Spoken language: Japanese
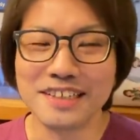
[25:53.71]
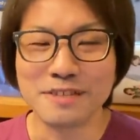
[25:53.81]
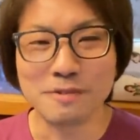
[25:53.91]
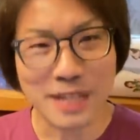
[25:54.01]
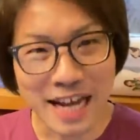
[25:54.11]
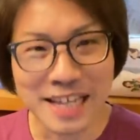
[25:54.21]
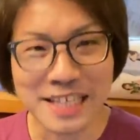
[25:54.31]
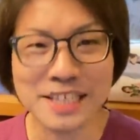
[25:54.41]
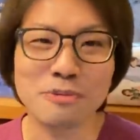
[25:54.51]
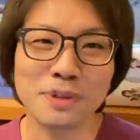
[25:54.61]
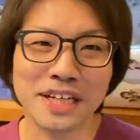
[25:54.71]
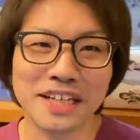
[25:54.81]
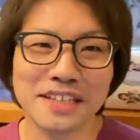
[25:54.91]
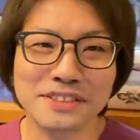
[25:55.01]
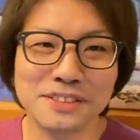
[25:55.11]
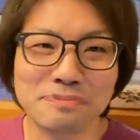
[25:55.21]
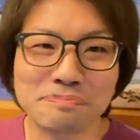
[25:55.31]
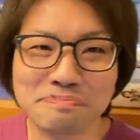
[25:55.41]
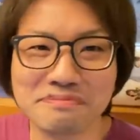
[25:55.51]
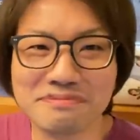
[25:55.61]
もう難易度も高く、
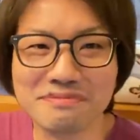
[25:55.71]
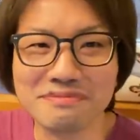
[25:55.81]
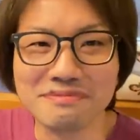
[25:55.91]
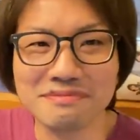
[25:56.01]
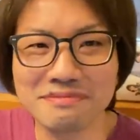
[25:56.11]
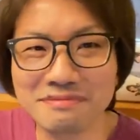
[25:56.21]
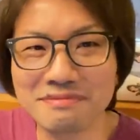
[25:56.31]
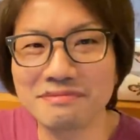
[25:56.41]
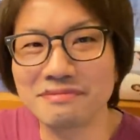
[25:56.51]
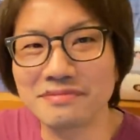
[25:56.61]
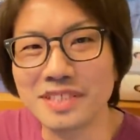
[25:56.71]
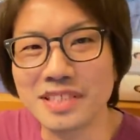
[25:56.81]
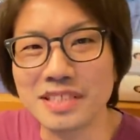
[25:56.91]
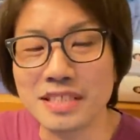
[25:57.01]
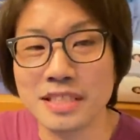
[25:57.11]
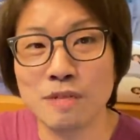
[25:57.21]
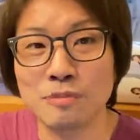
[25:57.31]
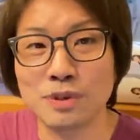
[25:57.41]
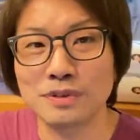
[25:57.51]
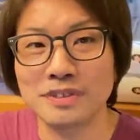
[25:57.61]
うんしか
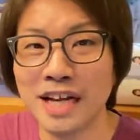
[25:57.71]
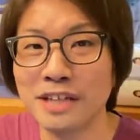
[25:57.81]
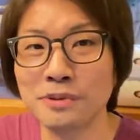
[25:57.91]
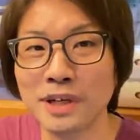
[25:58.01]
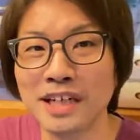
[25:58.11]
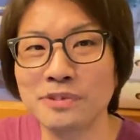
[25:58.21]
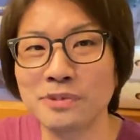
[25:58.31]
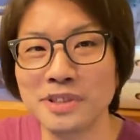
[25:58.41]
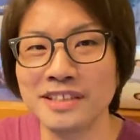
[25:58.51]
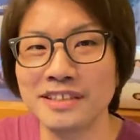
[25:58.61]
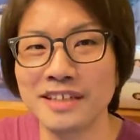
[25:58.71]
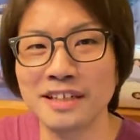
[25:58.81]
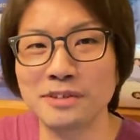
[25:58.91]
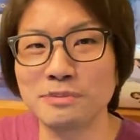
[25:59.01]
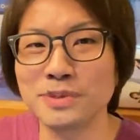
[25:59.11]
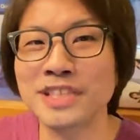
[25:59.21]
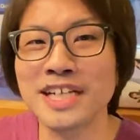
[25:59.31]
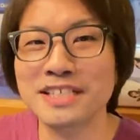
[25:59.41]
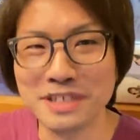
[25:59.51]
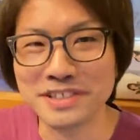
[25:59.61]
も難易度高いのにあの難
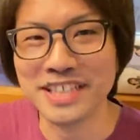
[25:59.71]
しくないです。